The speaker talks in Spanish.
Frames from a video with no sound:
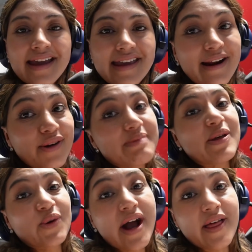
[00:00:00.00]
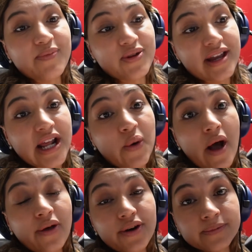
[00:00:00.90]
y algo de madrugada, porque en
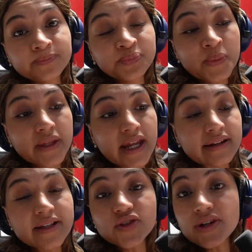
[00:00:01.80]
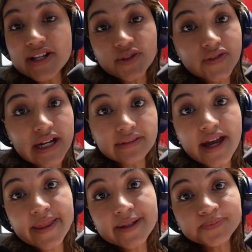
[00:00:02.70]
Ecuador eh, recién son las 2 de la
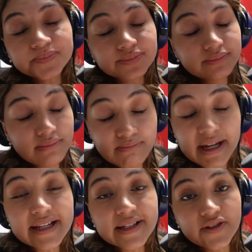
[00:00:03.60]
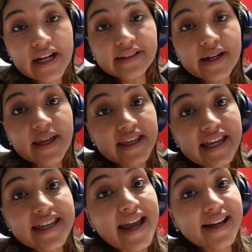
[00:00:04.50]
tarde. Van a ser los de la tarde
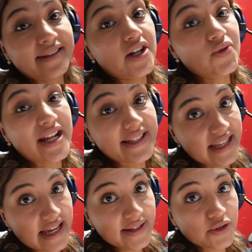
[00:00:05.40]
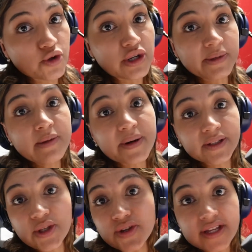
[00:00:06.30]
aquí, ya en Qatar son las 10 y cuando termina el
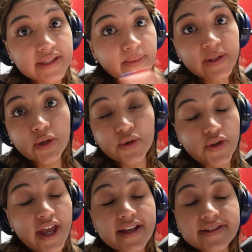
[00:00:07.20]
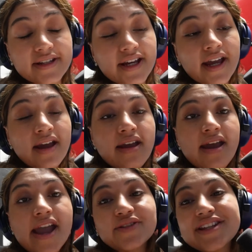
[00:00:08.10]
partido ya estamos al otro día. Así que
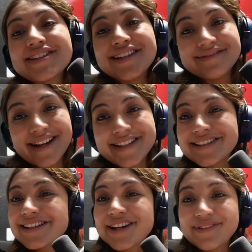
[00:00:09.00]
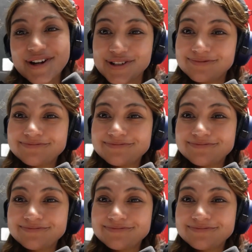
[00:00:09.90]
eso es así, así es el trabajo.